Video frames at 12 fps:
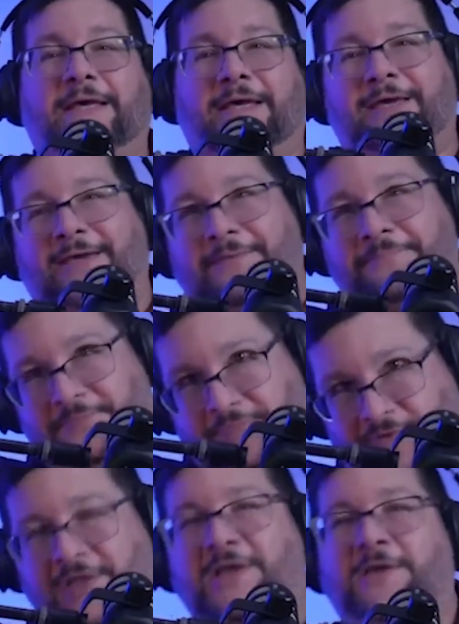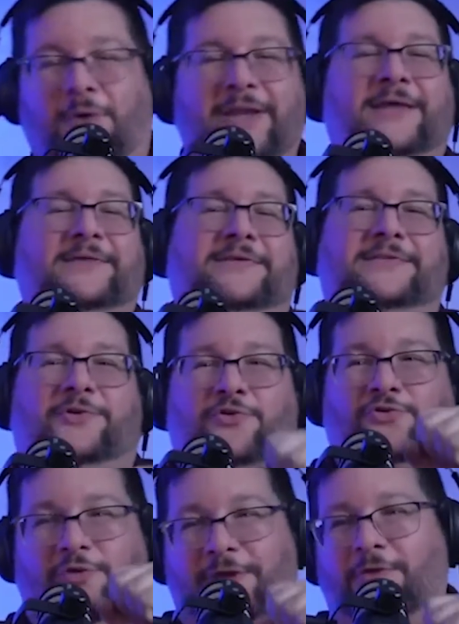eh, Sí, buenas, esto yo
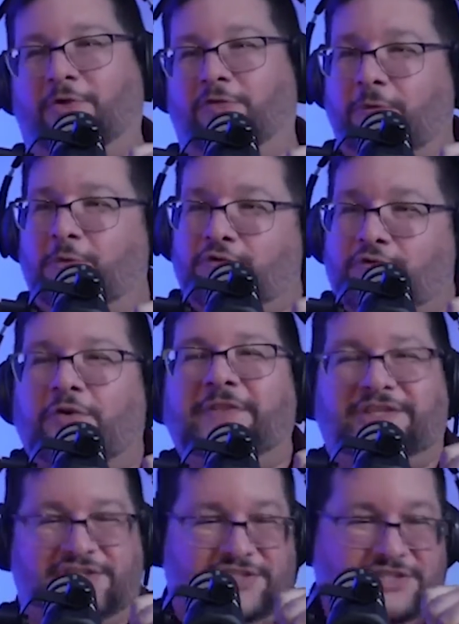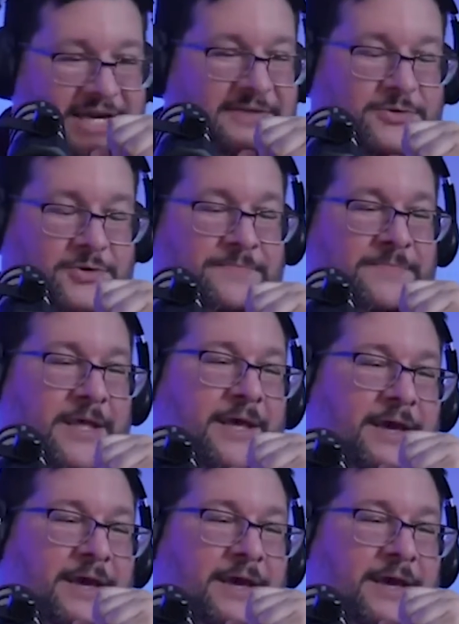soy Adolfo Busó de Chichando.